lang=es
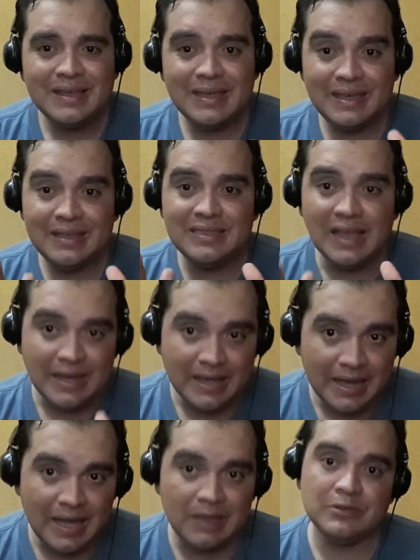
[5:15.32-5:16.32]
eh,
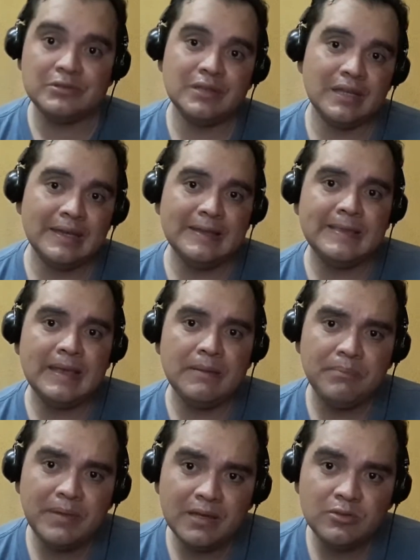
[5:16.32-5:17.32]
delicados en este
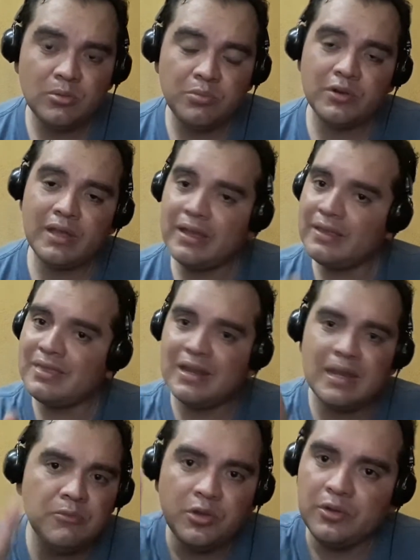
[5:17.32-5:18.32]
aspecto porque quien
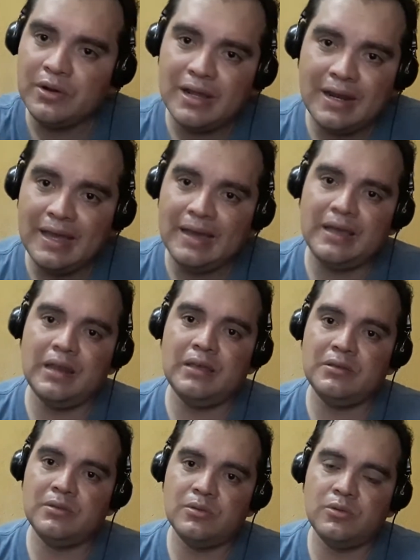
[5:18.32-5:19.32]
tenemos que honrar es a
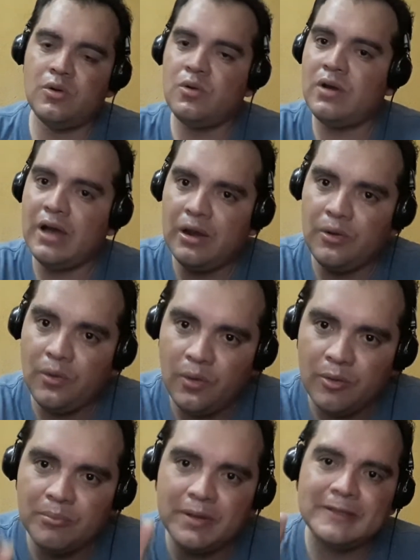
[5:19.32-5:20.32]
Cristo, no a los
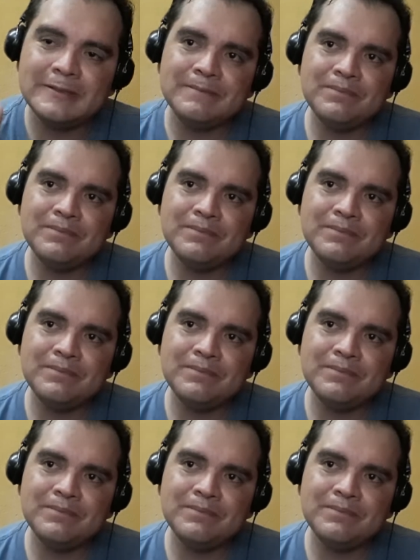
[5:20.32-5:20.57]
hombres.